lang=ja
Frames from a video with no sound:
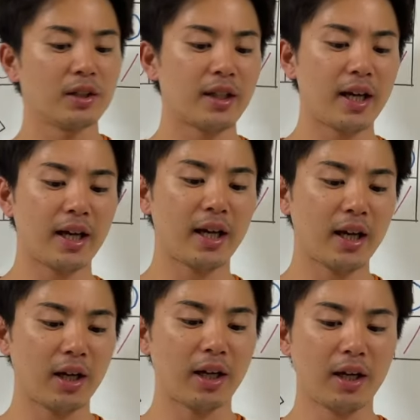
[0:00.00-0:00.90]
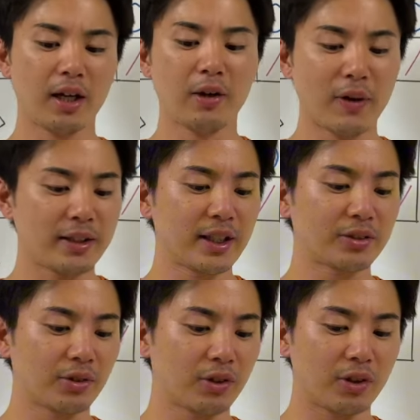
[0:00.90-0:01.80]
で、えー、
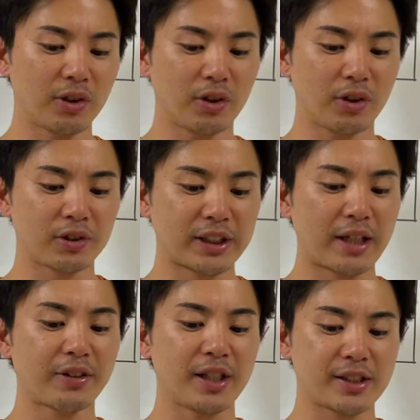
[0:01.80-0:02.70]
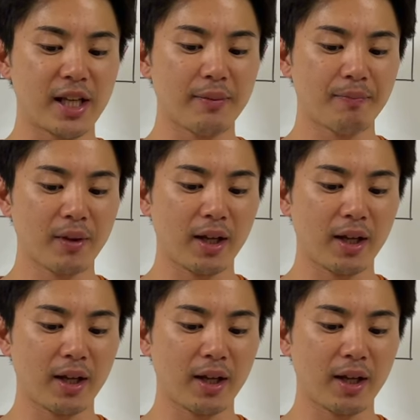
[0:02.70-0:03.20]
ワンアウト3塁ですね。